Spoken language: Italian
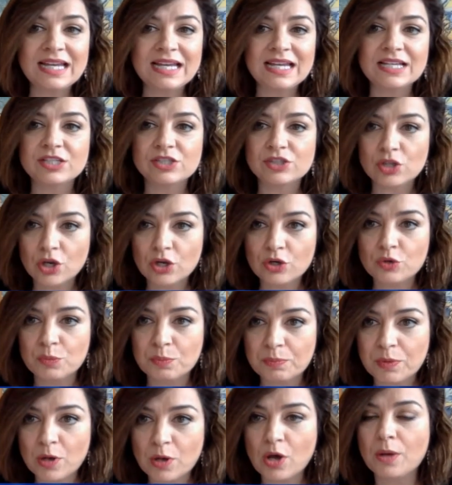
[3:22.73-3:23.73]
e sono
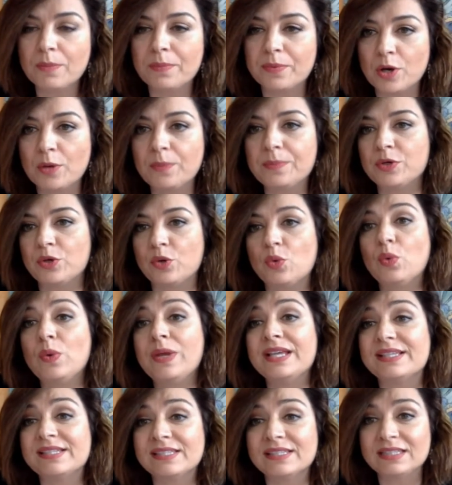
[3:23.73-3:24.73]
un po' proprio
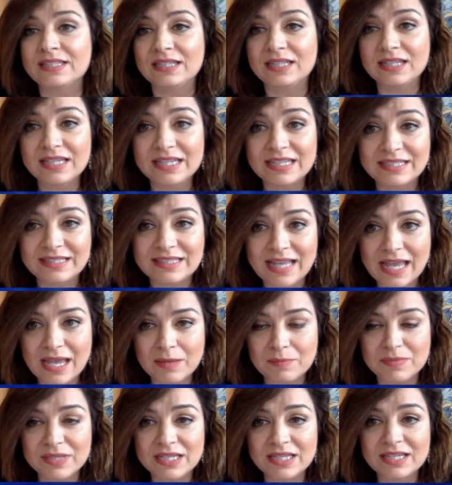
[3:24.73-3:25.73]
questi i
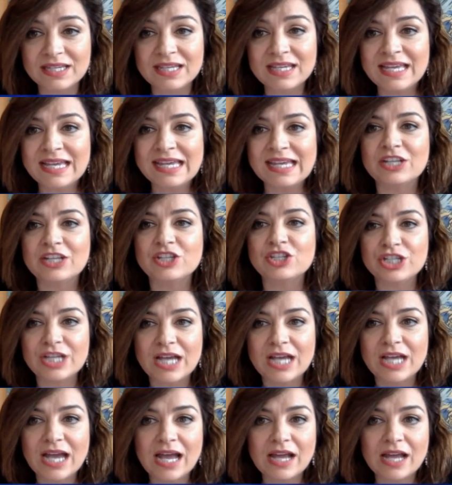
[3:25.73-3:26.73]
temi che ci
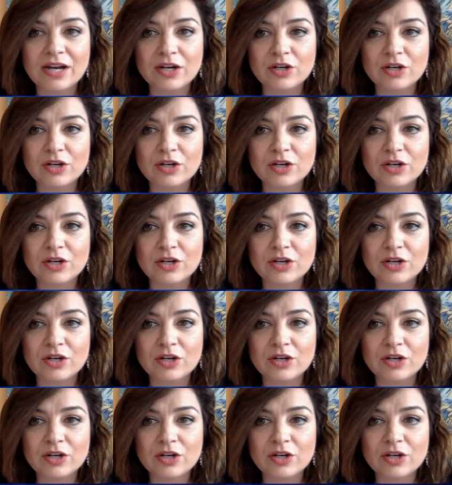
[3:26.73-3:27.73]
hanno
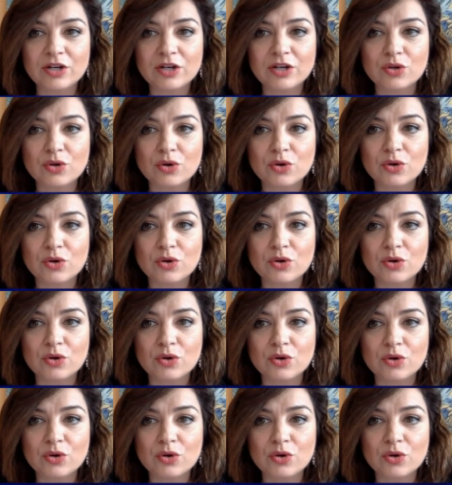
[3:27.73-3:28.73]
consentito
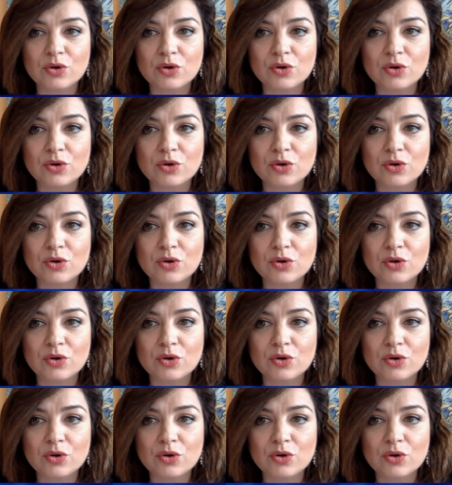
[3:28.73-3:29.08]
di